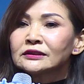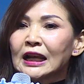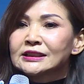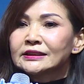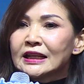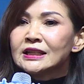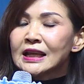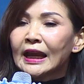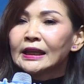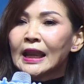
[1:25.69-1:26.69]
ตัดสินใจ
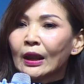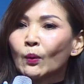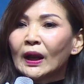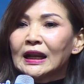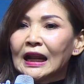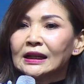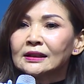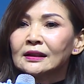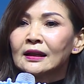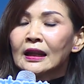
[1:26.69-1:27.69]
ในวันนั้น
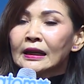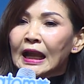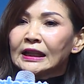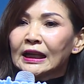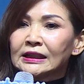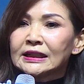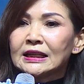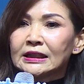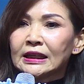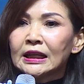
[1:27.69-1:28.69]
ในทันที
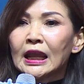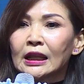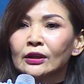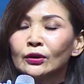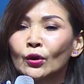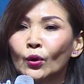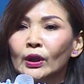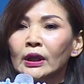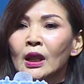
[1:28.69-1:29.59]
ที่เห็นโดย